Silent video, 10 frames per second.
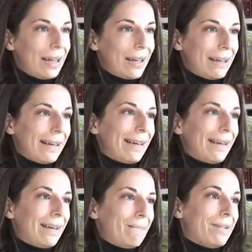
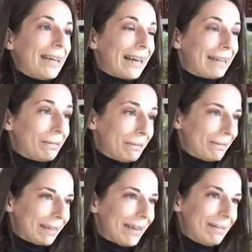Eh, en mi caso,
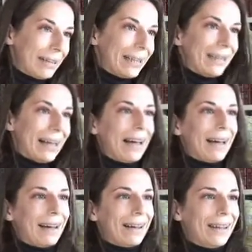tal vez
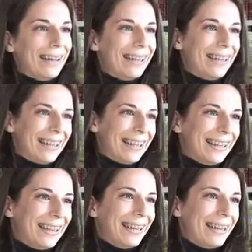la,
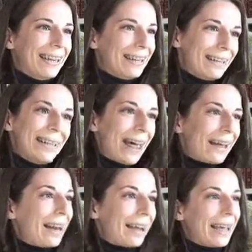
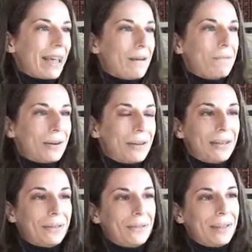la, que hay hoy por hoy
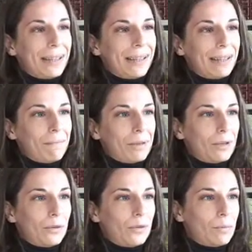es suficiente,
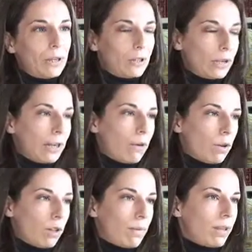pero yo pienso que,
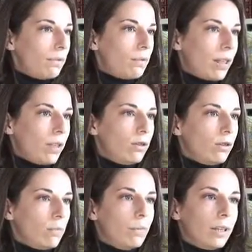cuanto más información
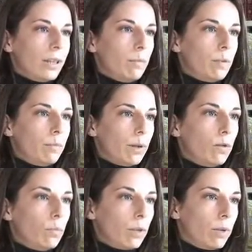siempre, siempre es
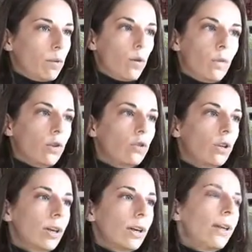mejor, porque por lo menos
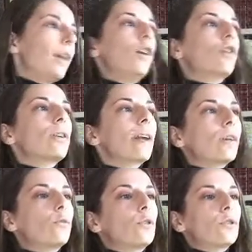no será
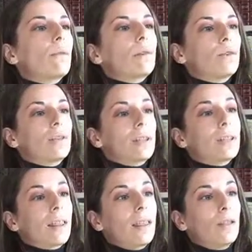que tú no sabes lo que se
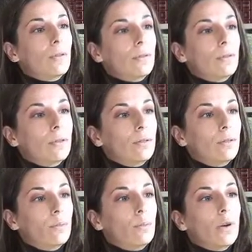está haciendo.
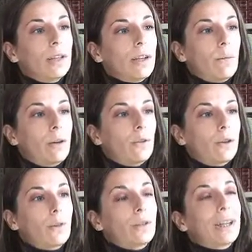Tú puedes saberlo,
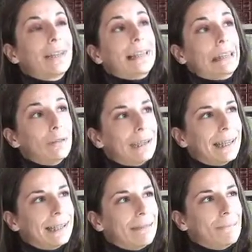otra cosa es que no
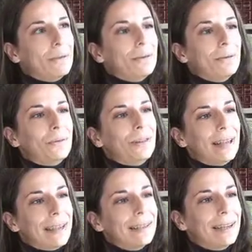tengas tiempo o
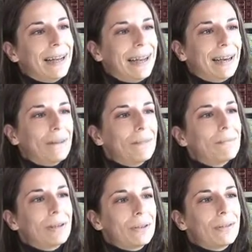tardes en leerlo,
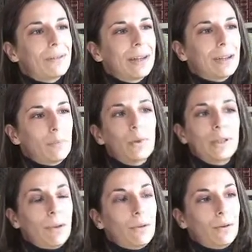pero así puedes
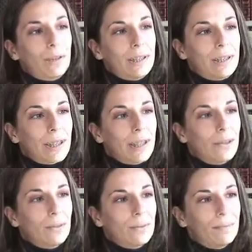saber lo que se está
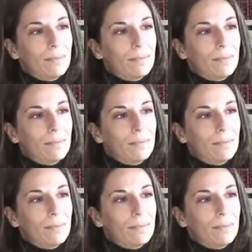haciendo.